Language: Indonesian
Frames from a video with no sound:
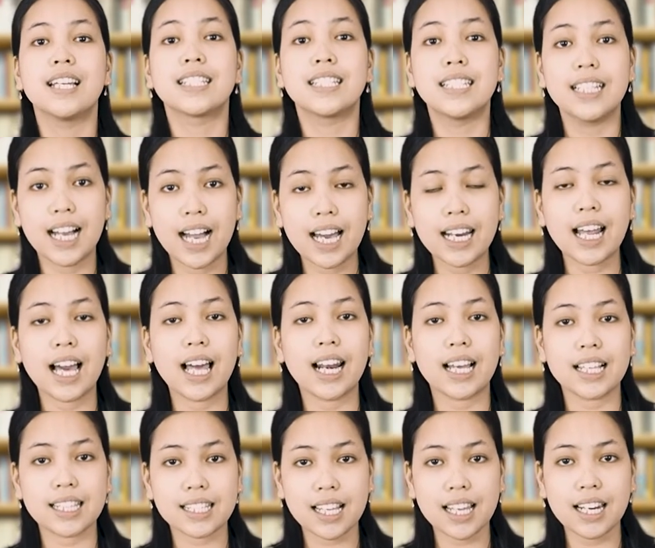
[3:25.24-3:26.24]
dengan
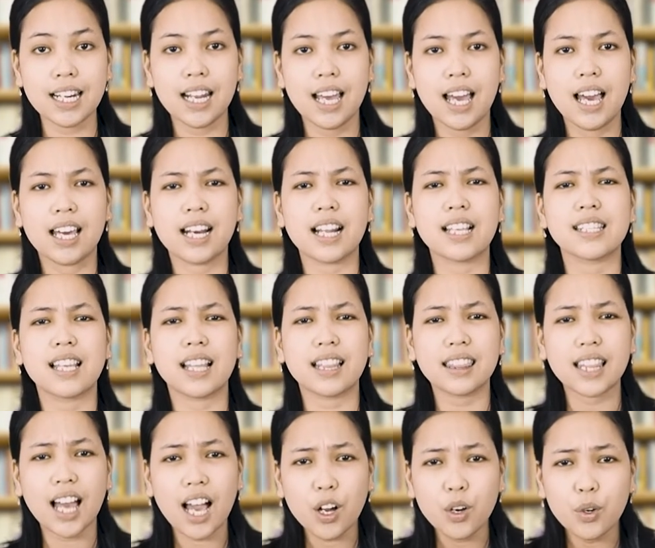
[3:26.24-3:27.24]
alasan rasa
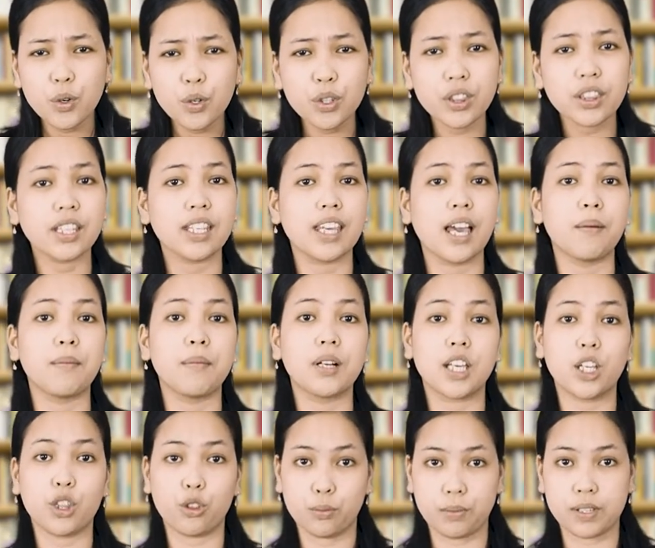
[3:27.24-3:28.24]
takut yang
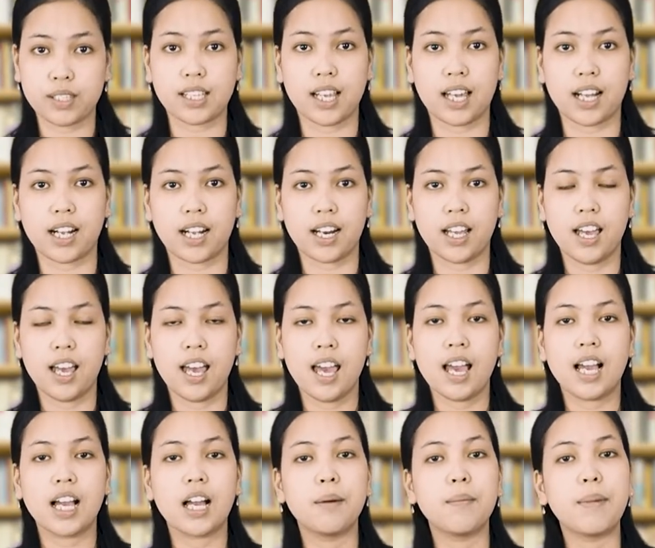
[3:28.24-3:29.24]
begitu besar.
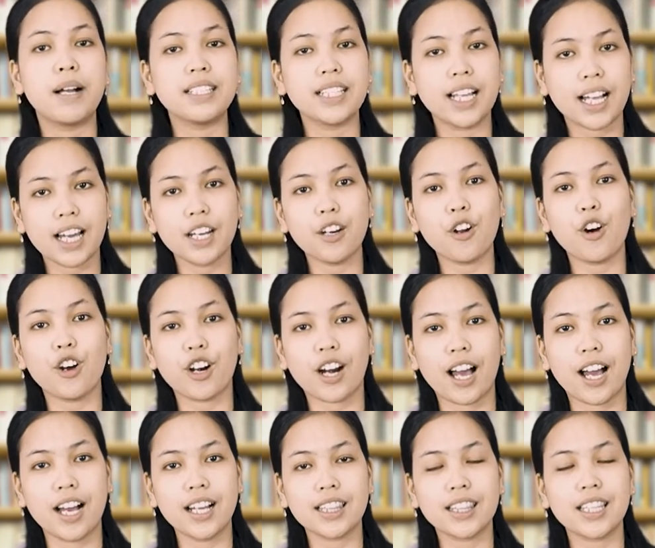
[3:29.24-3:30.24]
Kebanyakan
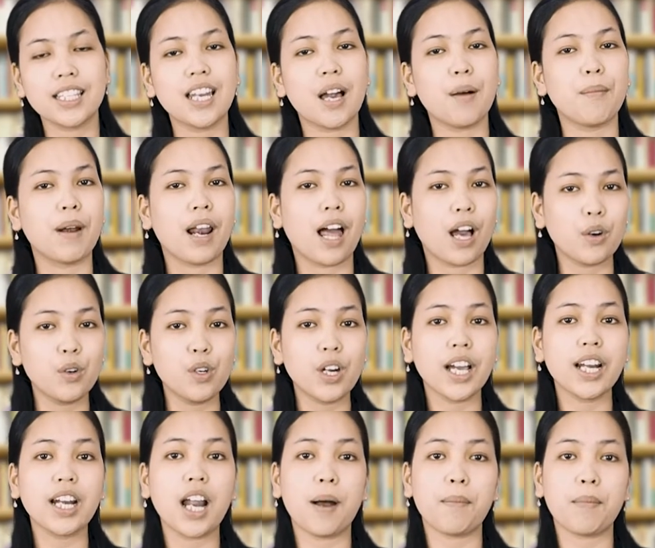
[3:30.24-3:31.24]
orang tidak
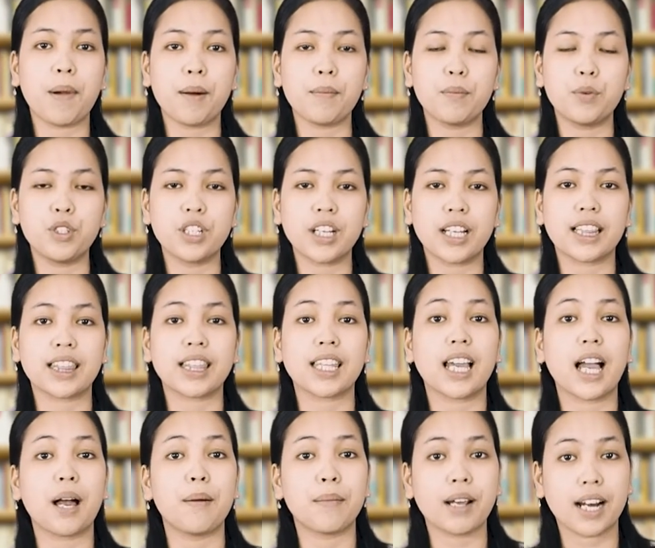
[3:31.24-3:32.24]
melakukan apapun
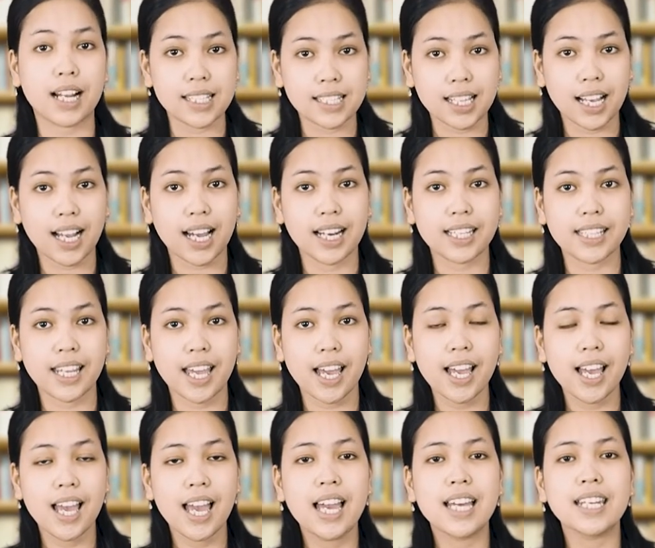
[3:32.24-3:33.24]
ketika
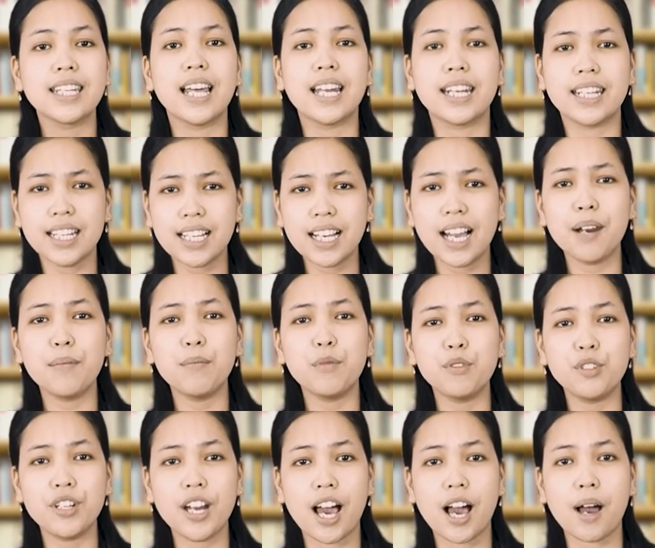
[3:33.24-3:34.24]
merasakannya dan dengan
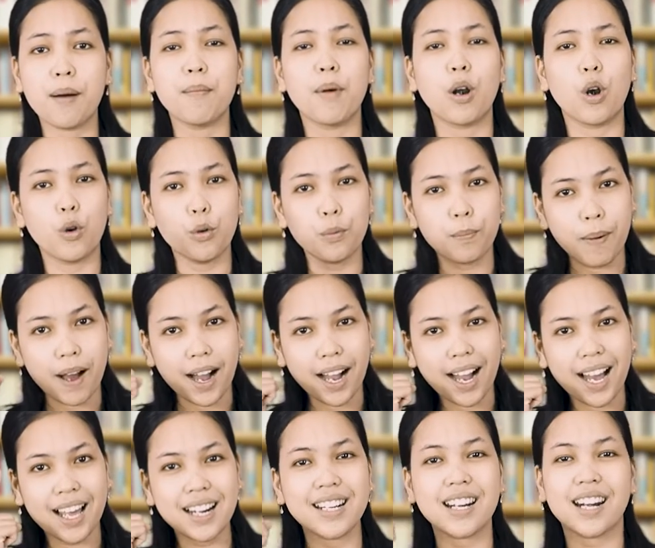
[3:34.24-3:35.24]
mudah
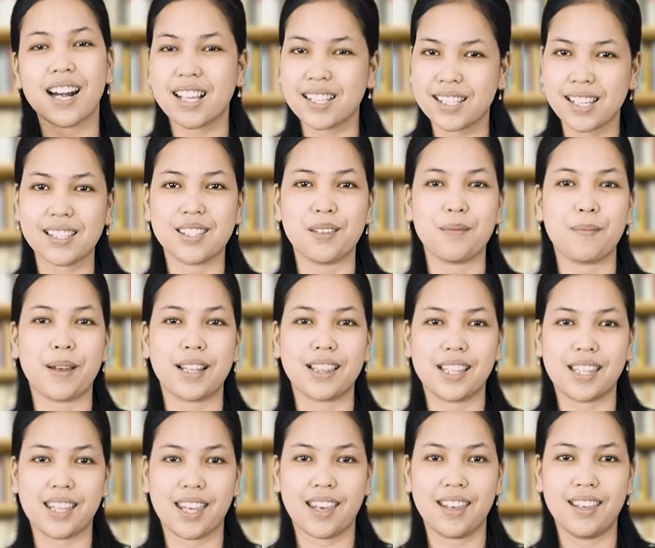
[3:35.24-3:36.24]
melupakan rasa
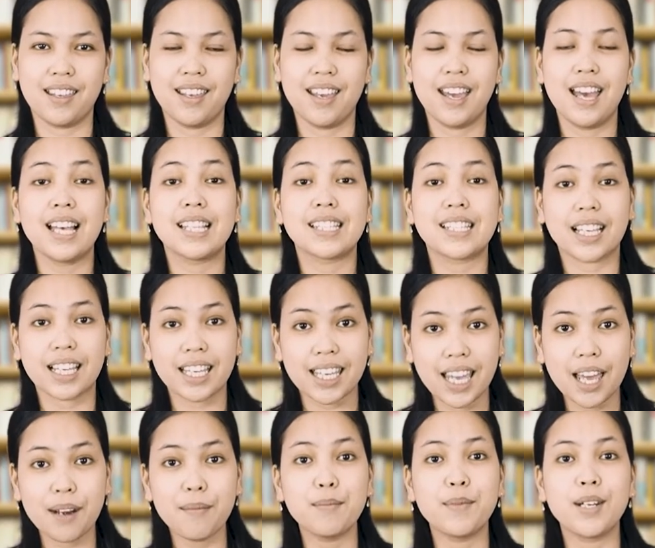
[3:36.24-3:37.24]
simpatinya.
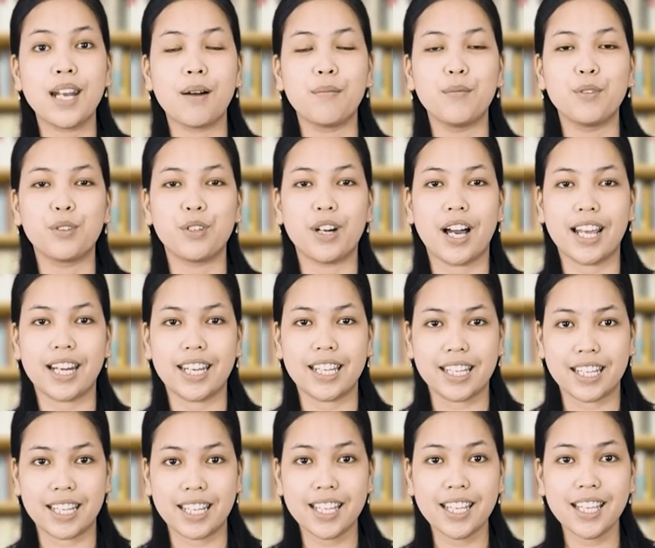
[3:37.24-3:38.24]
Sekian bedah buku hari
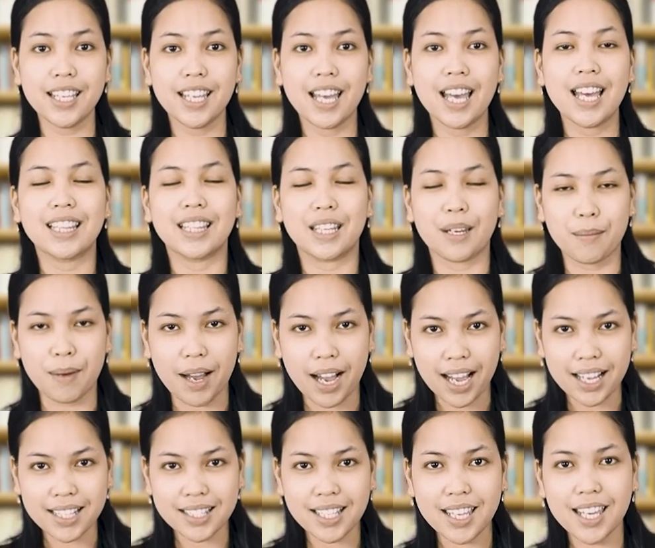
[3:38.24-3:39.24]
ini. Terima
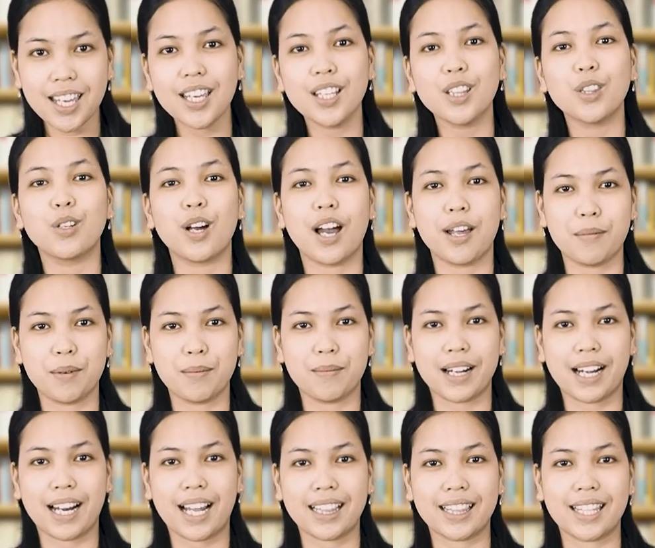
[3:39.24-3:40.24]
kasih, Tuhan
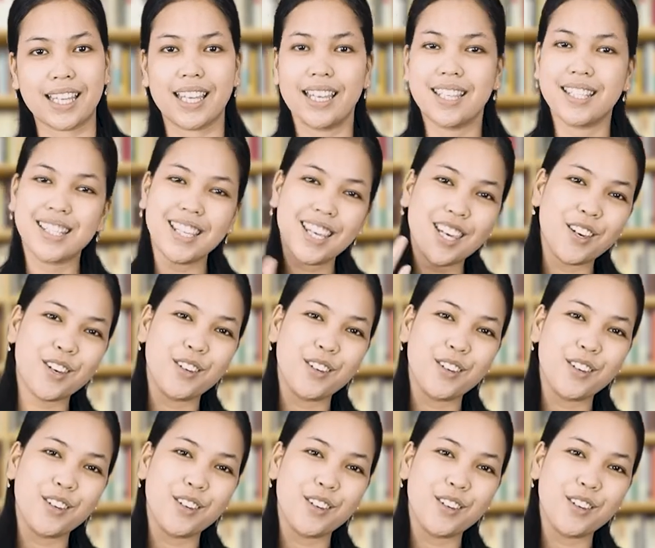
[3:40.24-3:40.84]
memberkati. See